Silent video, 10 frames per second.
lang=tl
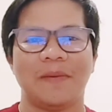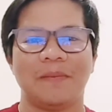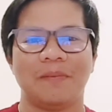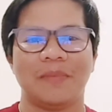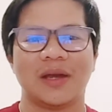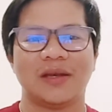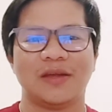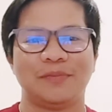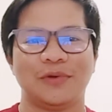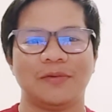
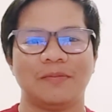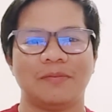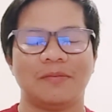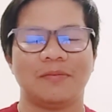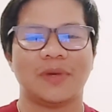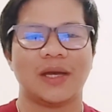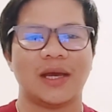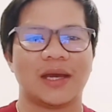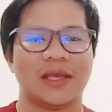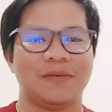Maganda po
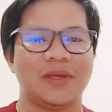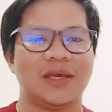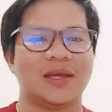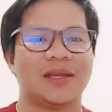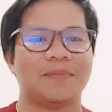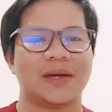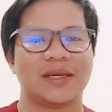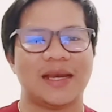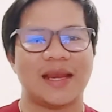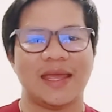mga kaibigan na
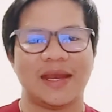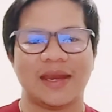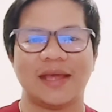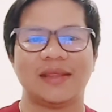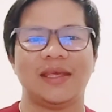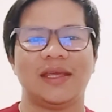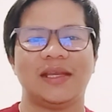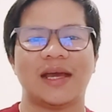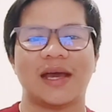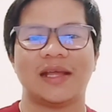pagnilayan
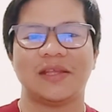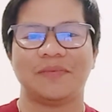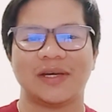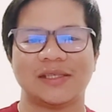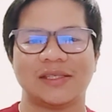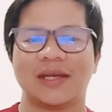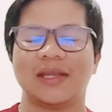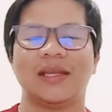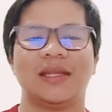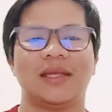natin ang ating mga
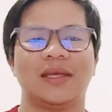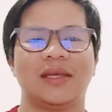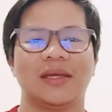sarili,